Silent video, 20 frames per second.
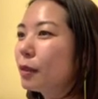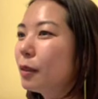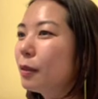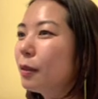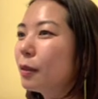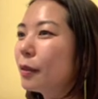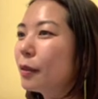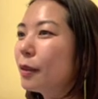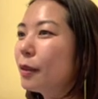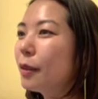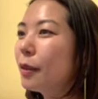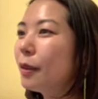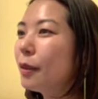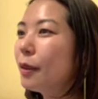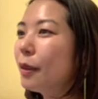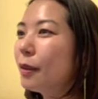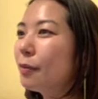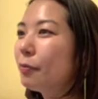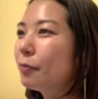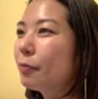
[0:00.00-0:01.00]
あれ
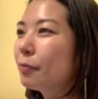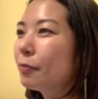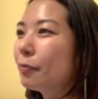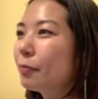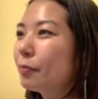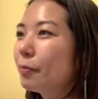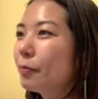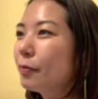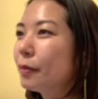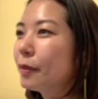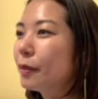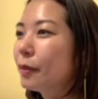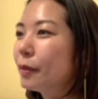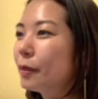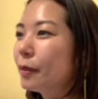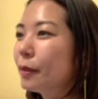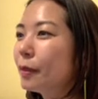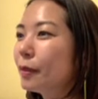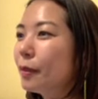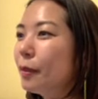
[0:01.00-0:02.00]

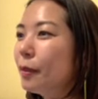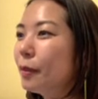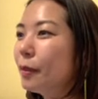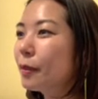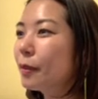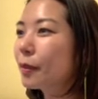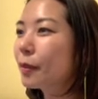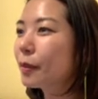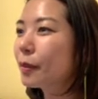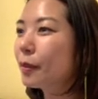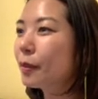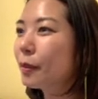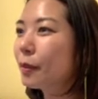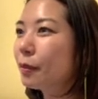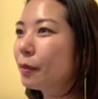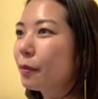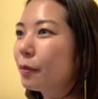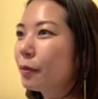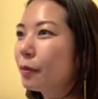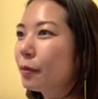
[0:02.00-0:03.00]
なんやっけ、はい、
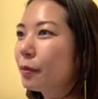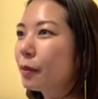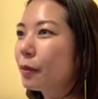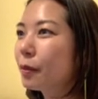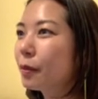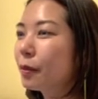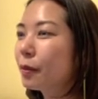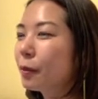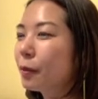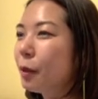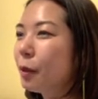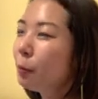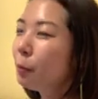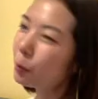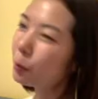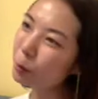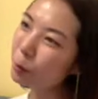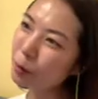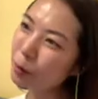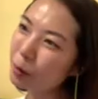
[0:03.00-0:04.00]
何
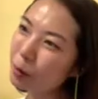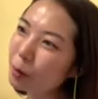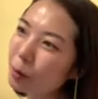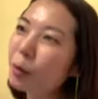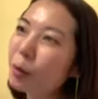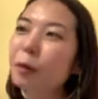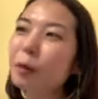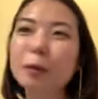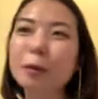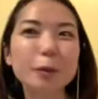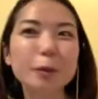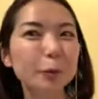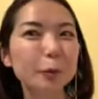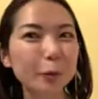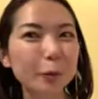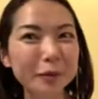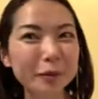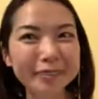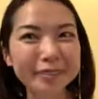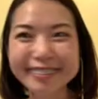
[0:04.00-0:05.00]
もできないです
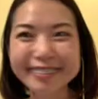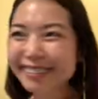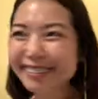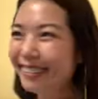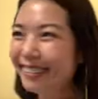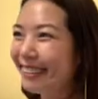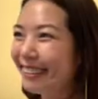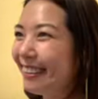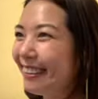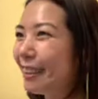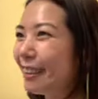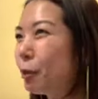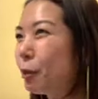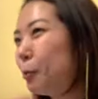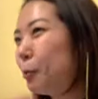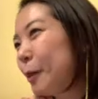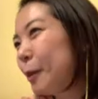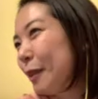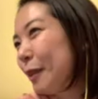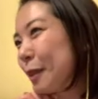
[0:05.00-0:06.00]
よ。え、
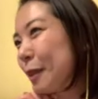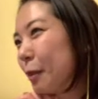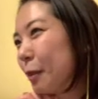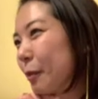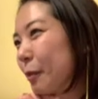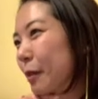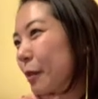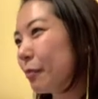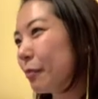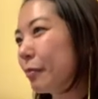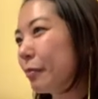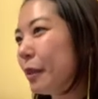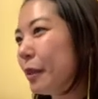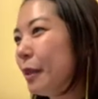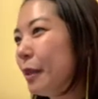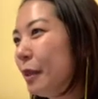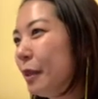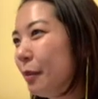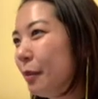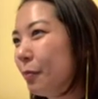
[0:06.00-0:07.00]
米、わさび、
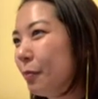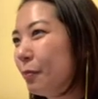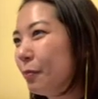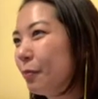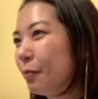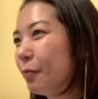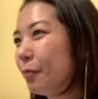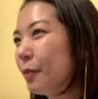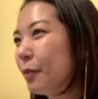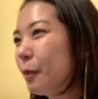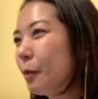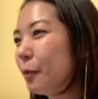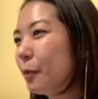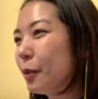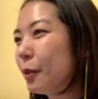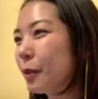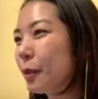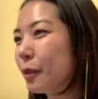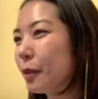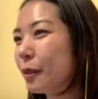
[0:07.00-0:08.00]
え、何も
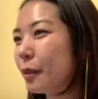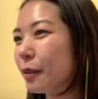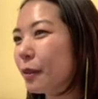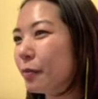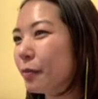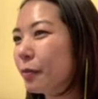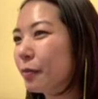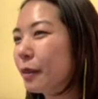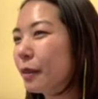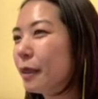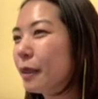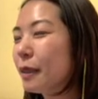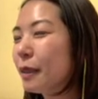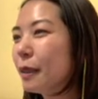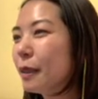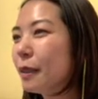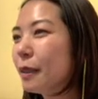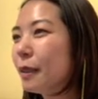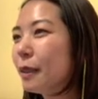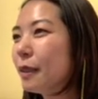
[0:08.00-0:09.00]
できへん。
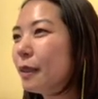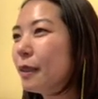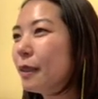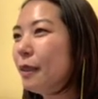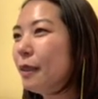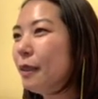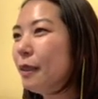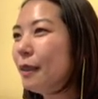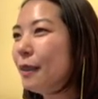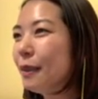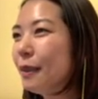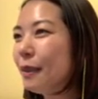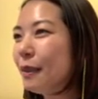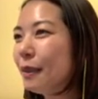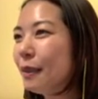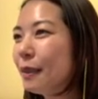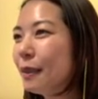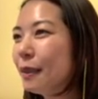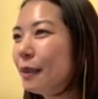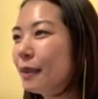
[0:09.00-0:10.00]
えー、
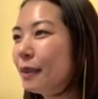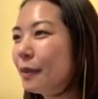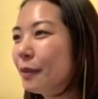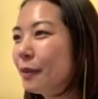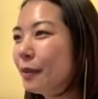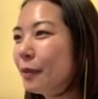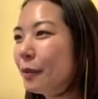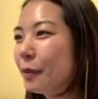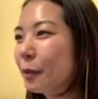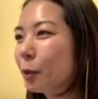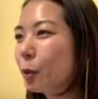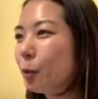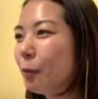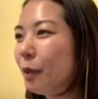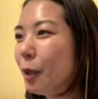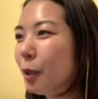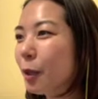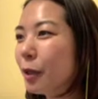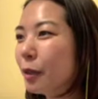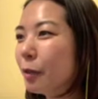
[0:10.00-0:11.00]
そ
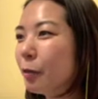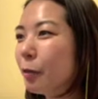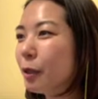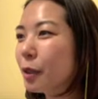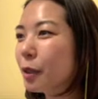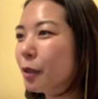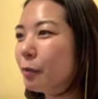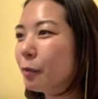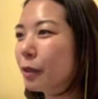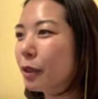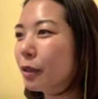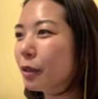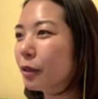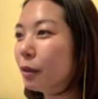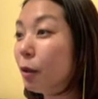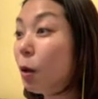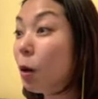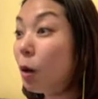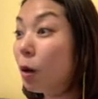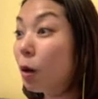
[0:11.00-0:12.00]
ば、わさび、
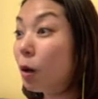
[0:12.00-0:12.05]
あ、